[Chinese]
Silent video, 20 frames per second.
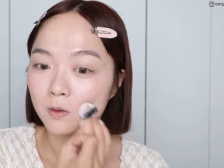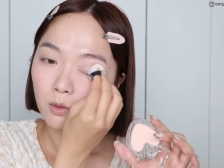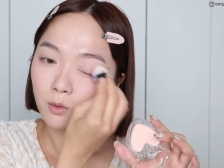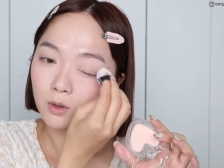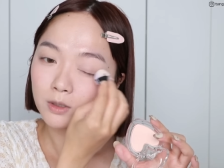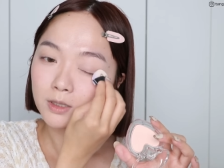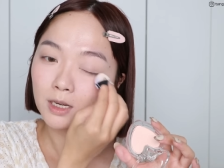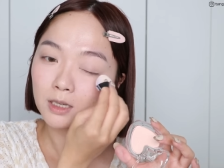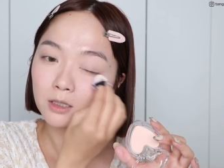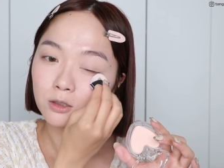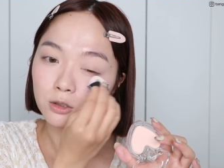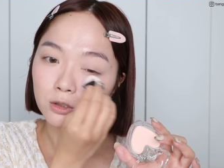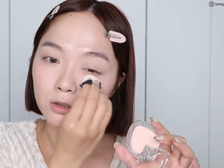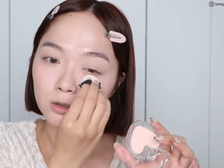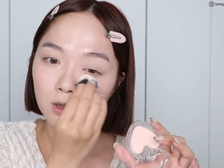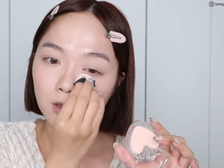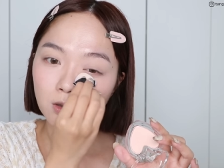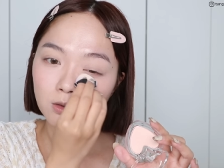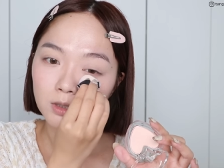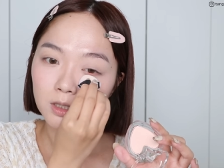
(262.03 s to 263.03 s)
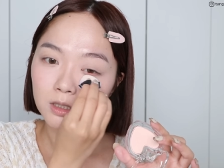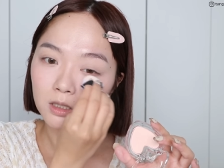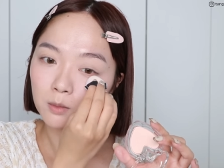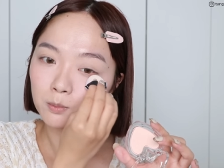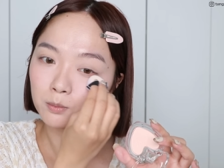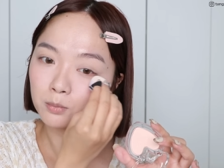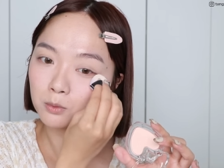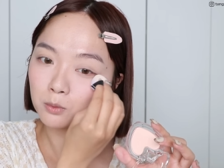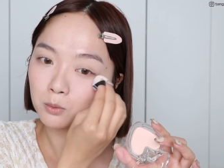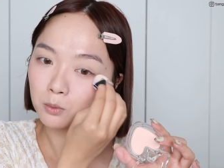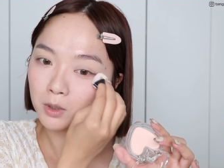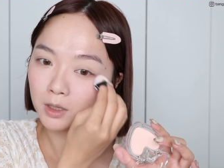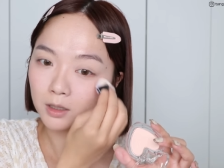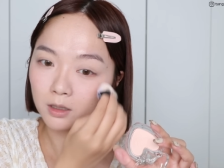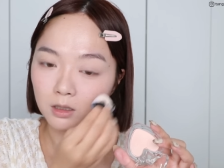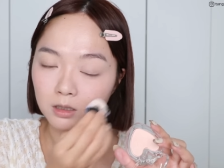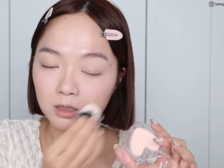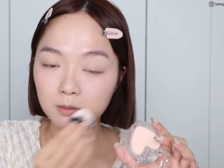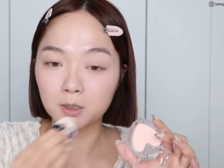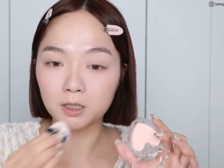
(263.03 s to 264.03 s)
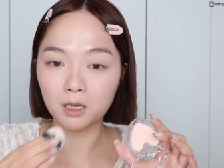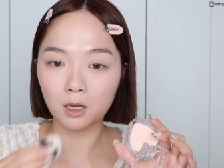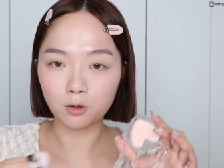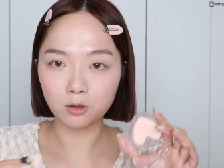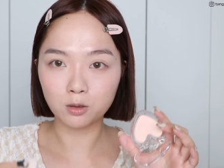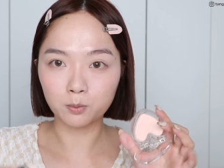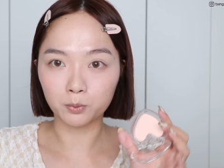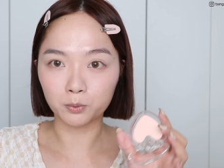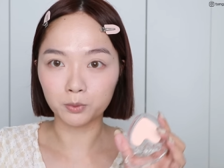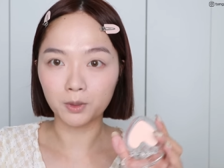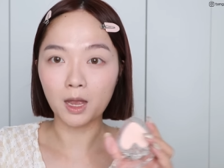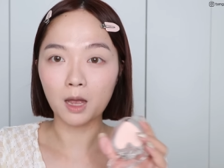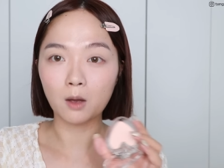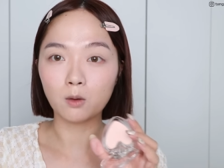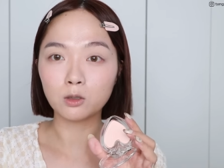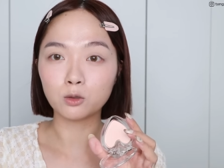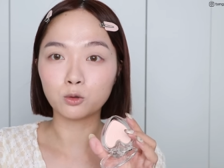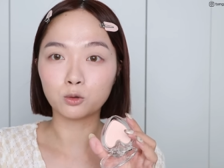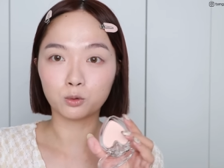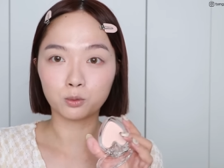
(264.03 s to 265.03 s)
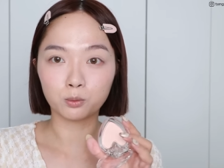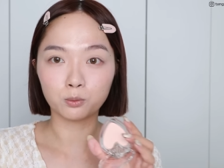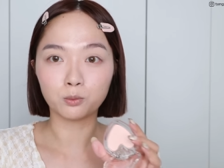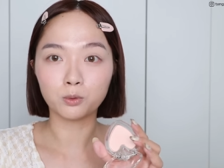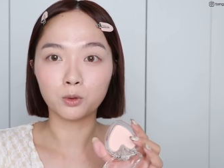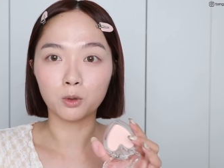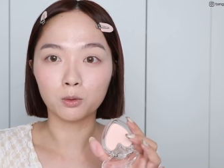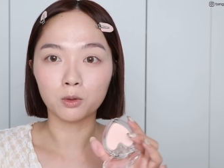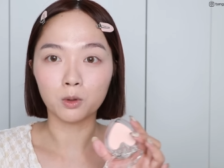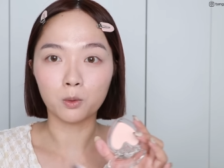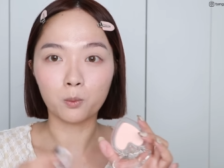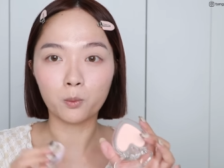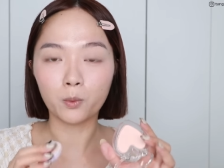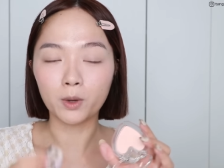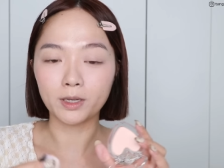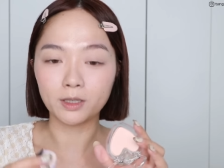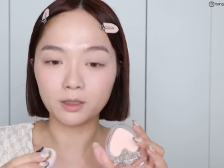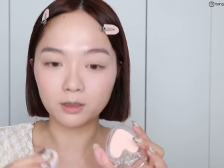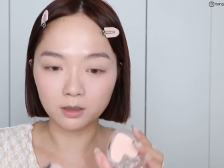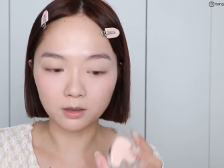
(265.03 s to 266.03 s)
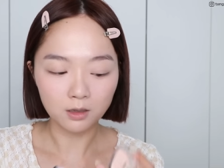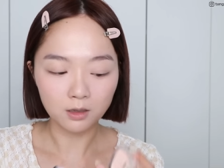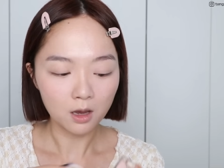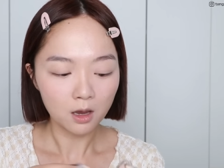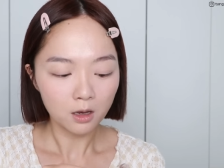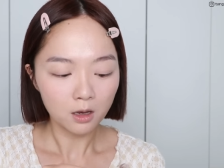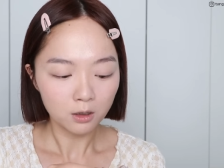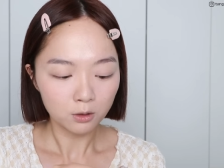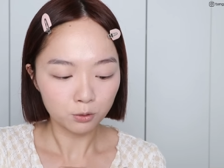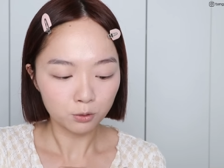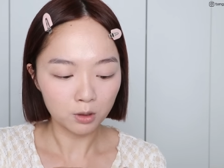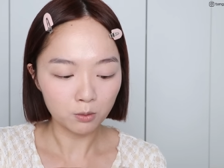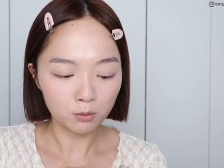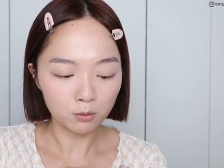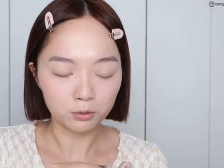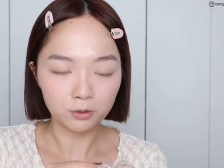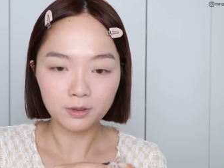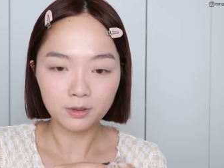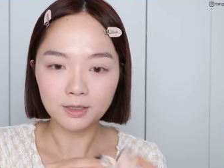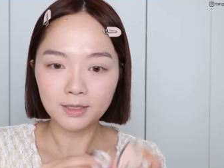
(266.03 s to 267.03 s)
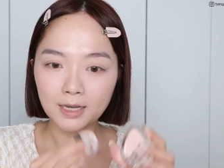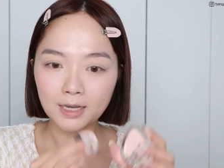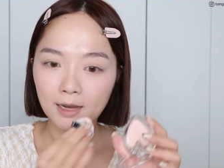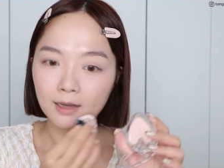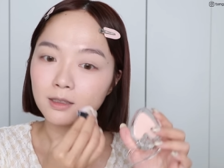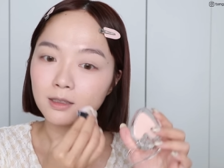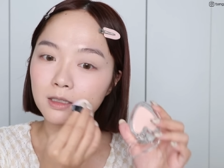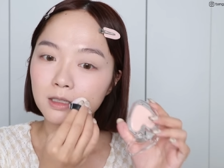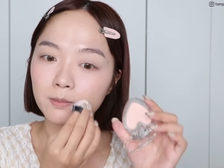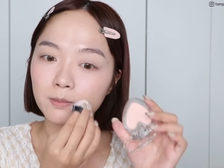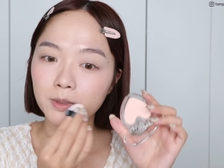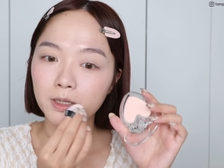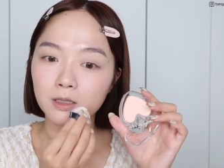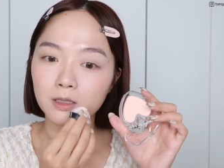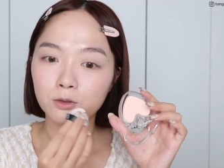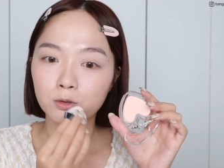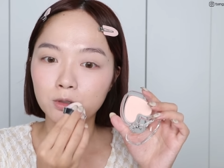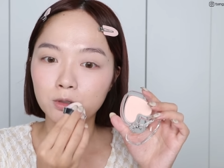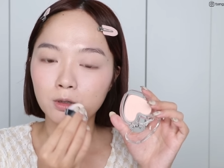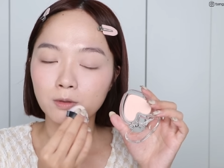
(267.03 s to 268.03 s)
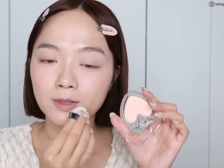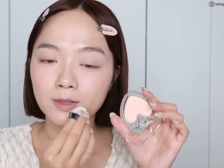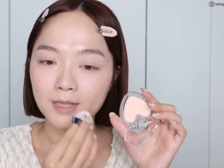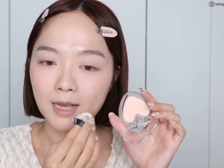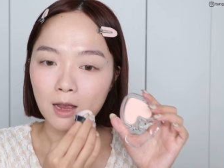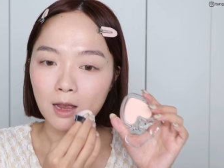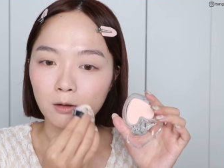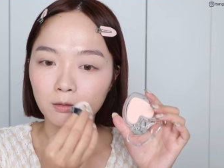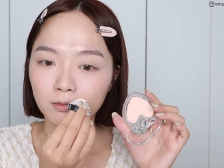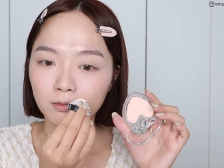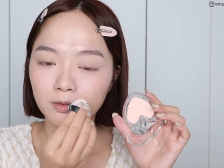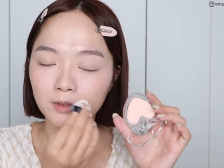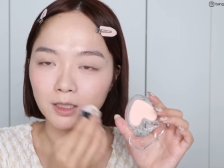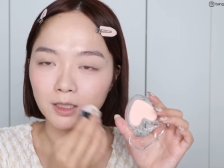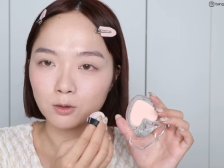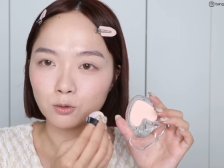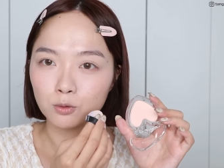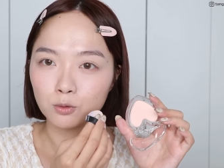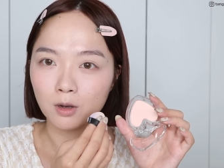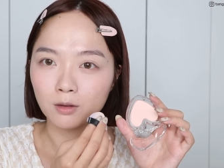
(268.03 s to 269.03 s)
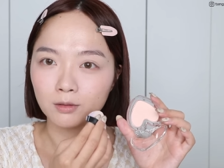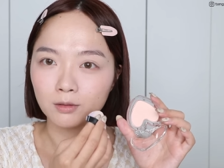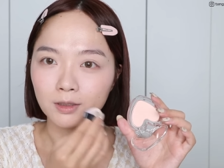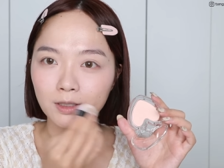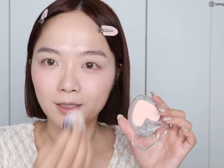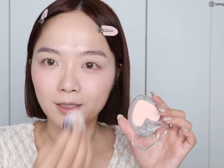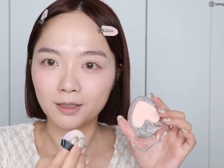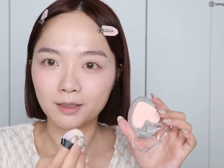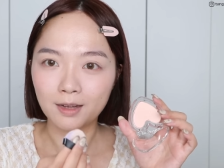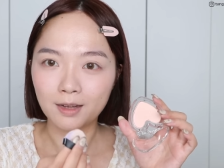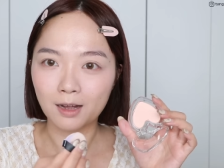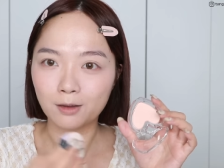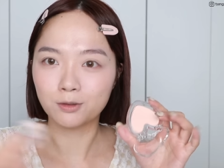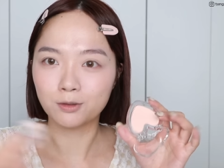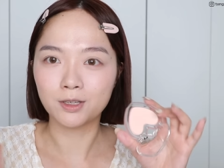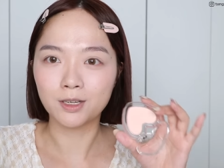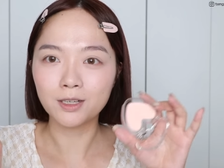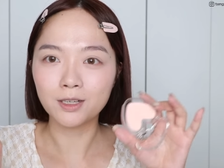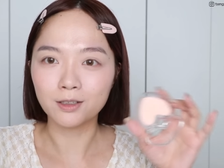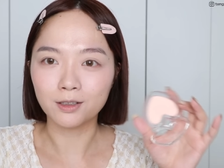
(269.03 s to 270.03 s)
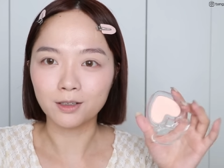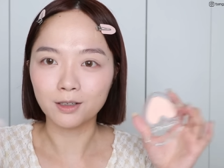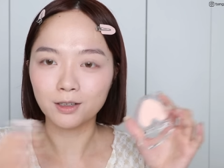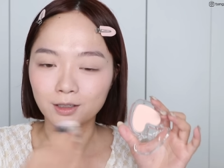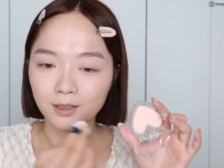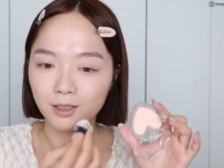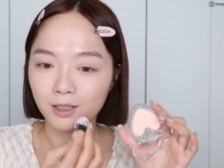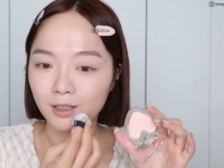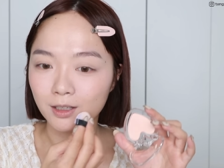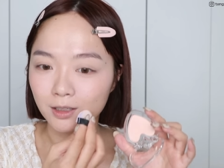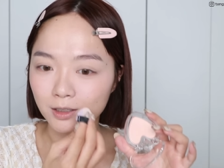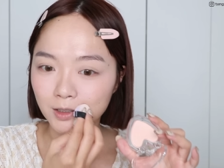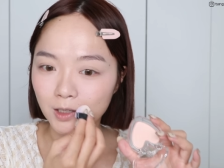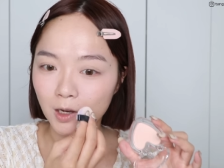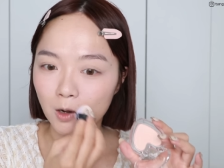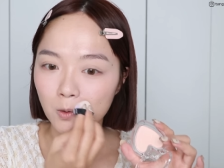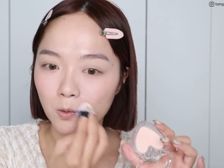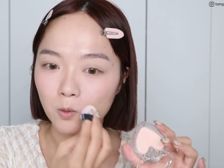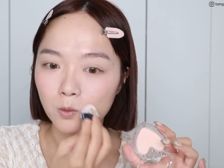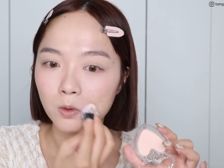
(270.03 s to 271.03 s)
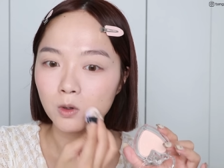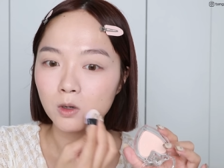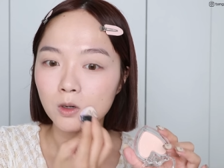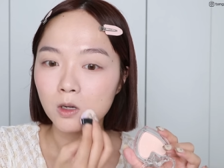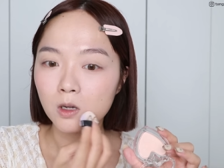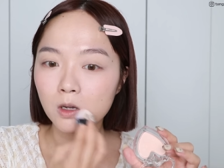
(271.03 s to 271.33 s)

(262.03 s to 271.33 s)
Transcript: 我现在使用这些部位呢，基本上就是不太会出油的位置，所以我就是在这边，就是用腮红定妆提亮，就是二合一的效果。